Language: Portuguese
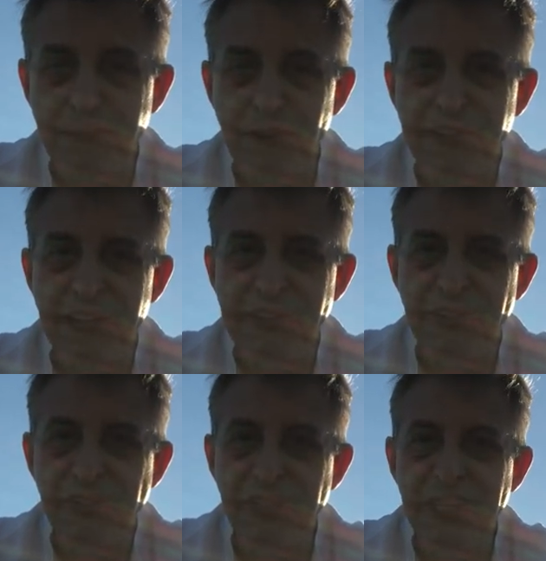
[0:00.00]

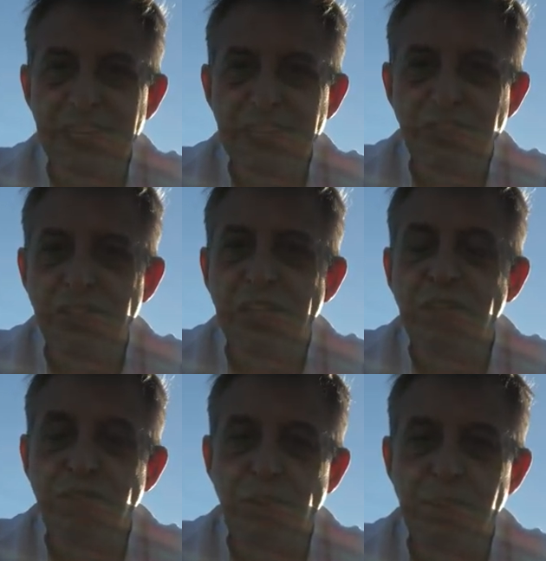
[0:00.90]
processo de, de
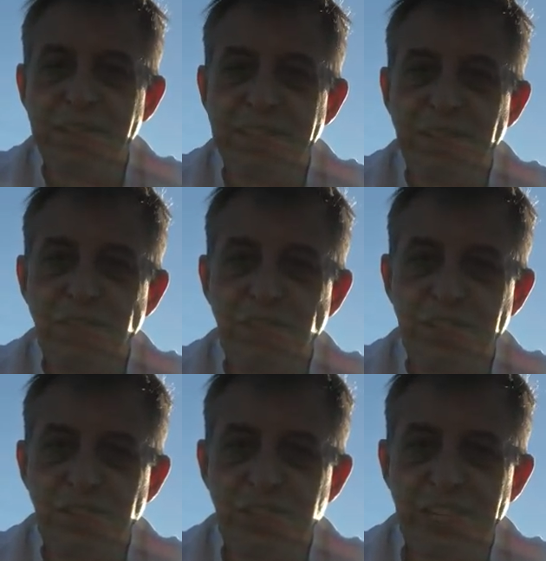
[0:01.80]
transformação, de
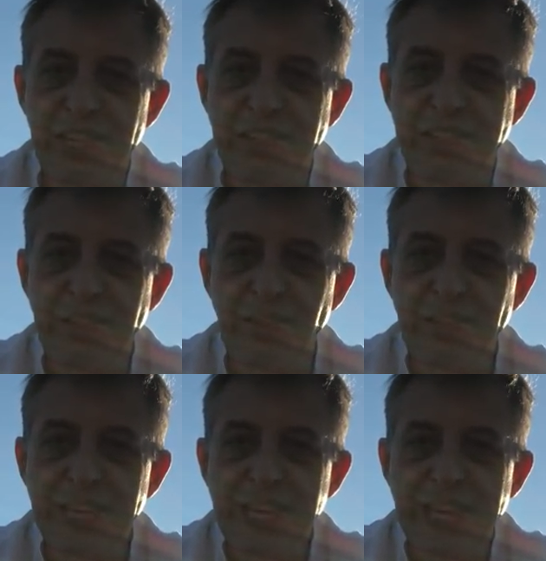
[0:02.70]
regeneração.
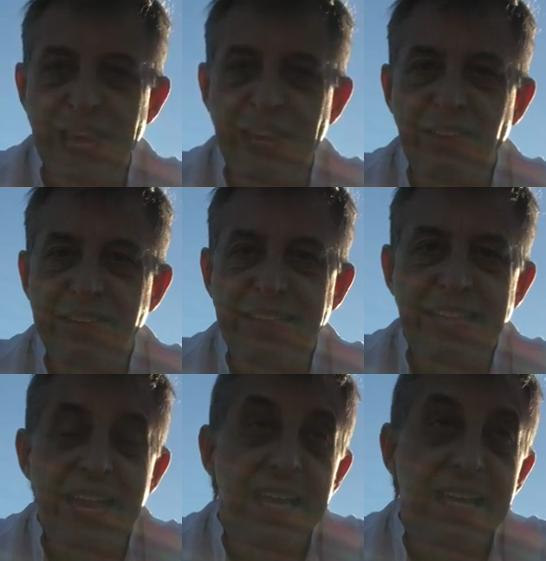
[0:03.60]
A nossa
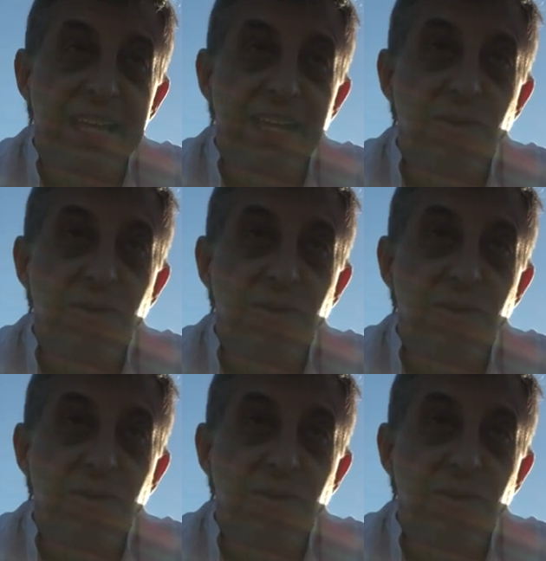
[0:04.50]
Terra ela